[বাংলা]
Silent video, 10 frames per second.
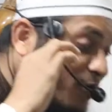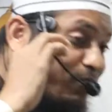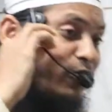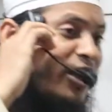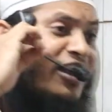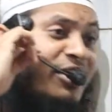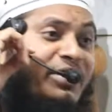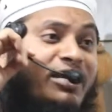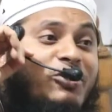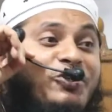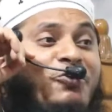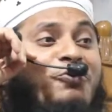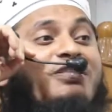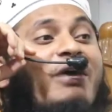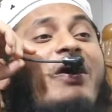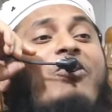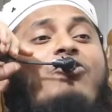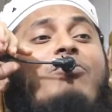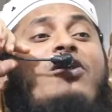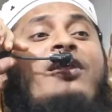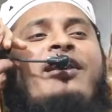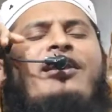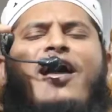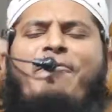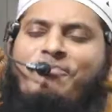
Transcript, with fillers: রব্বুল আলমিনের জন্য চাবা হলো বললেন না